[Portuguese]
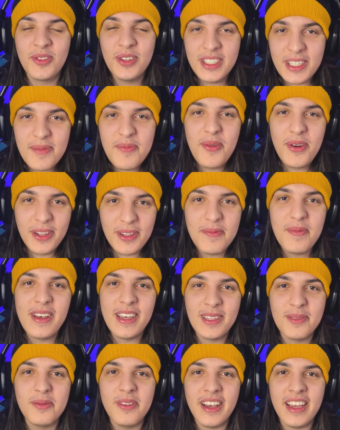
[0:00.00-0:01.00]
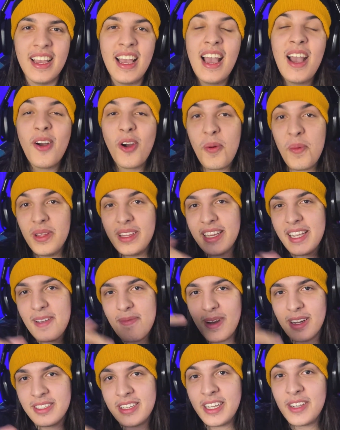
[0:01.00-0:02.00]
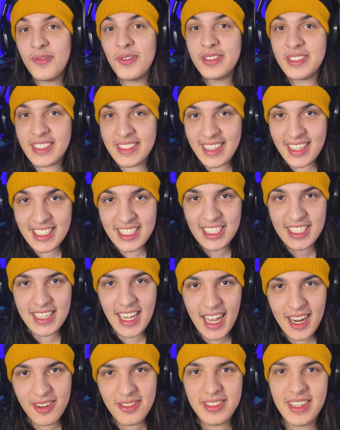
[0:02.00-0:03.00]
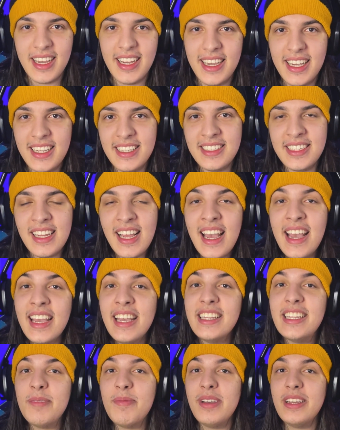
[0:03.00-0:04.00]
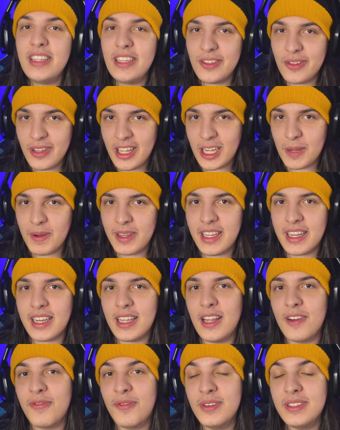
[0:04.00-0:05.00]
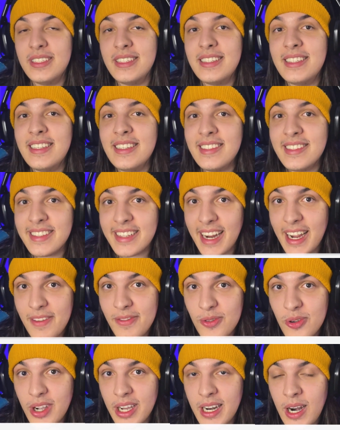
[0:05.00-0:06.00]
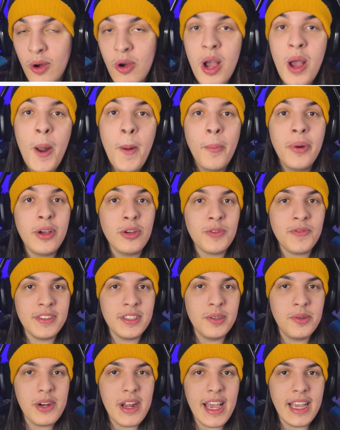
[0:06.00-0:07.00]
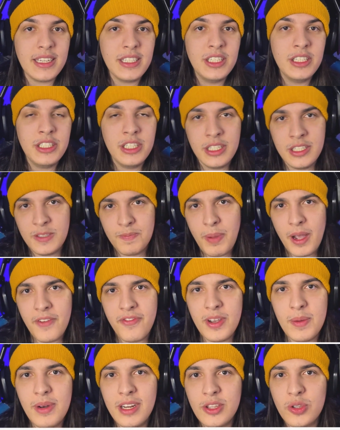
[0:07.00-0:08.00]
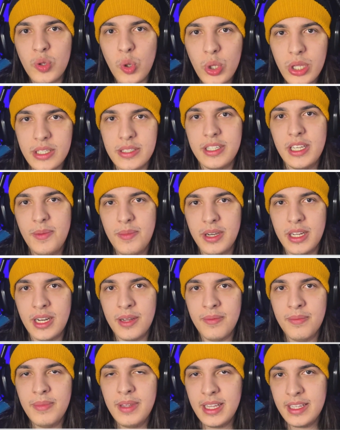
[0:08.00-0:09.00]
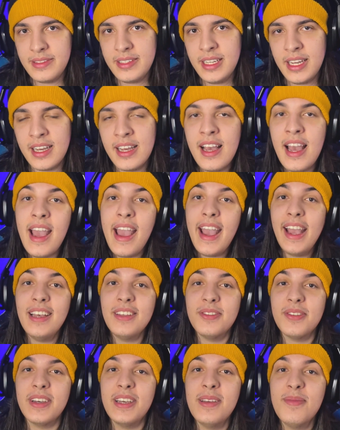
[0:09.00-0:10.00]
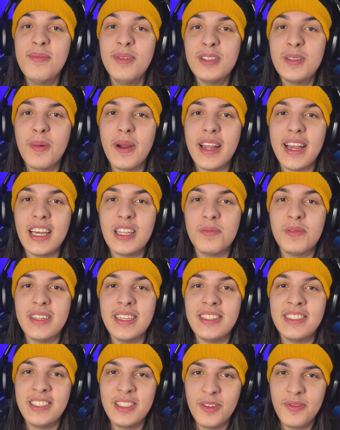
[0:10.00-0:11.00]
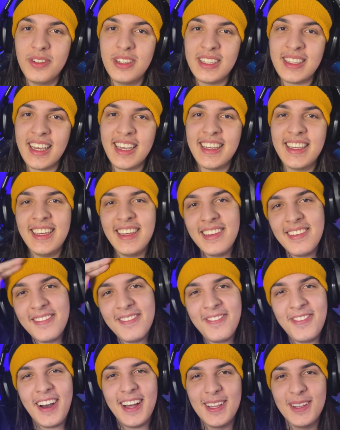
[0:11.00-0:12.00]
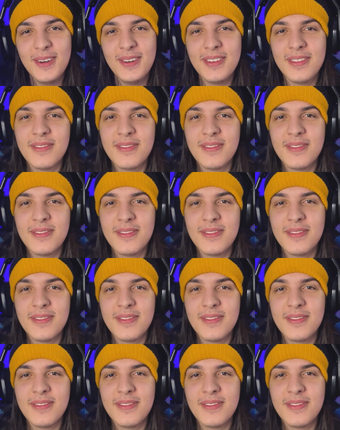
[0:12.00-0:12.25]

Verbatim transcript: Curti muito mesmo, velho. Comenta aqui embaixo o que vocês acharam da Andy. Também deixa o like pra dar aquela força e se inscreve no canal, porque eu tô fazendo react de Spy Family toda semana. Belezinha? É isso aí, muito obrigado por ter assistido o vídeo até aqui. Falou!